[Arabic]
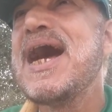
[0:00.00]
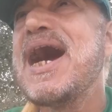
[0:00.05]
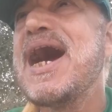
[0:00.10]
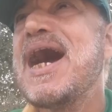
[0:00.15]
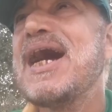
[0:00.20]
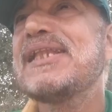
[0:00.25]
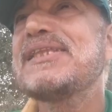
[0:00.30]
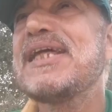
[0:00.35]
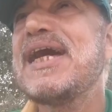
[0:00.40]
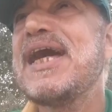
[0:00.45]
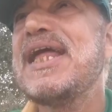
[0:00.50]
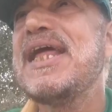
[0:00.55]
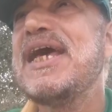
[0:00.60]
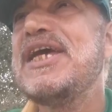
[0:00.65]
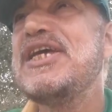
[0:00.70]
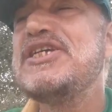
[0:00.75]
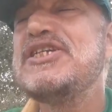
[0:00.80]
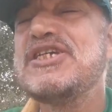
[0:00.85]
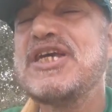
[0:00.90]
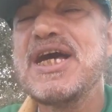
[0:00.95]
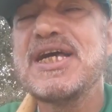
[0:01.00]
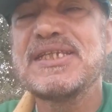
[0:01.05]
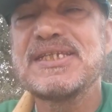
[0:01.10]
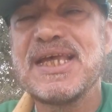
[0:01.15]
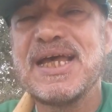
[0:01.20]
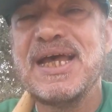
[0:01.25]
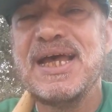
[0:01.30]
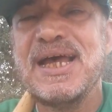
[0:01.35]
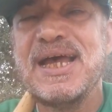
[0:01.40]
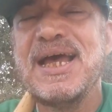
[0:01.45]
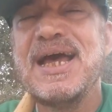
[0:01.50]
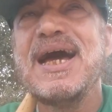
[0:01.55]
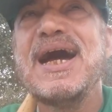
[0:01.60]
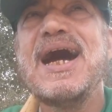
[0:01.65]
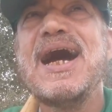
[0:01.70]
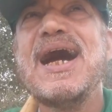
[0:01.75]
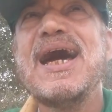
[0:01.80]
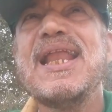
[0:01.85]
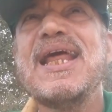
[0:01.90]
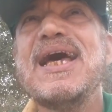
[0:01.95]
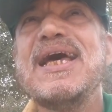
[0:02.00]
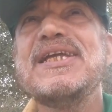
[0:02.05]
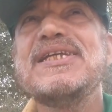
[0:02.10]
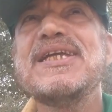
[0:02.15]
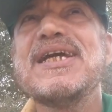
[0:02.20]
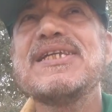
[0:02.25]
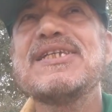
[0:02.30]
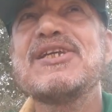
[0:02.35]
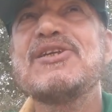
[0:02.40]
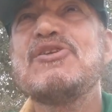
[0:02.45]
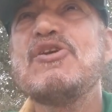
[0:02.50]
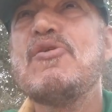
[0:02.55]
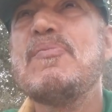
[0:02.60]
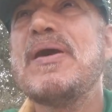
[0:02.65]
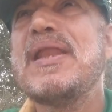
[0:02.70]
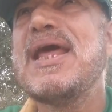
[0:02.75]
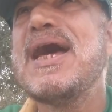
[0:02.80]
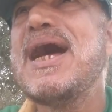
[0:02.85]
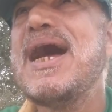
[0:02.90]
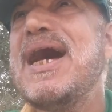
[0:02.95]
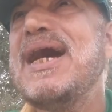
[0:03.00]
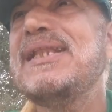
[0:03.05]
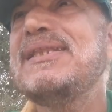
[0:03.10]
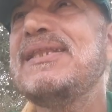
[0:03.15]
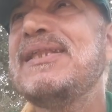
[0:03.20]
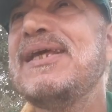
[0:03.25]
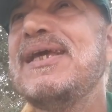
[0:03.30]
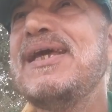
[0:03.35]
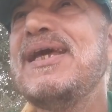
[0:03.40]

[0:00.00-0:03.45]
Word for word: أعطانا إجازة على إجازة يوم الأحد